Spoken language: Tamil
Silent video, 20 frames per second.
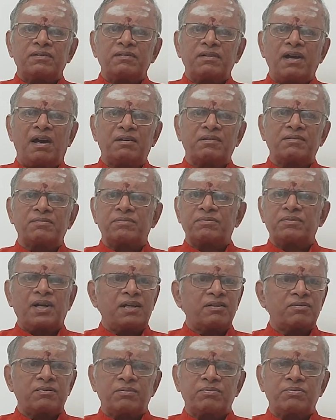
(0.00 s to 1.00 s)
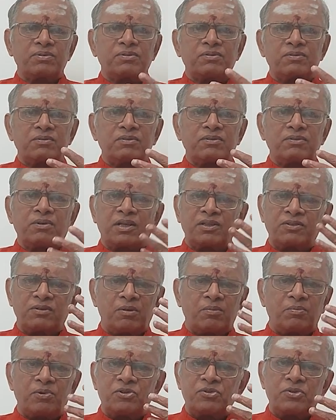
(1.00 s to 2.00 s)
யார் யாத்து
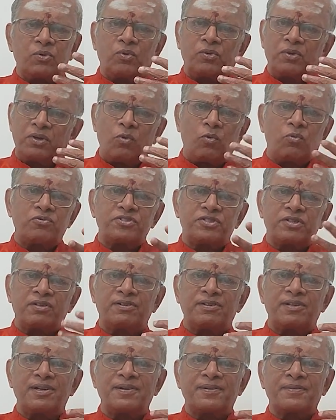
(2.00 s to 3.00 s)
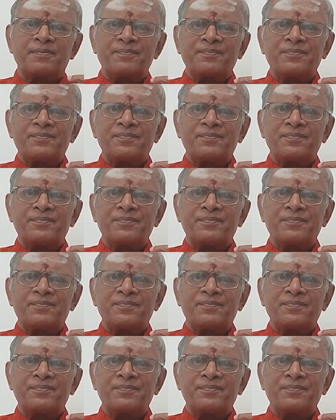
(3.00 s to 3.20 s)
அப்பா ஒரே கூச்சல் தான்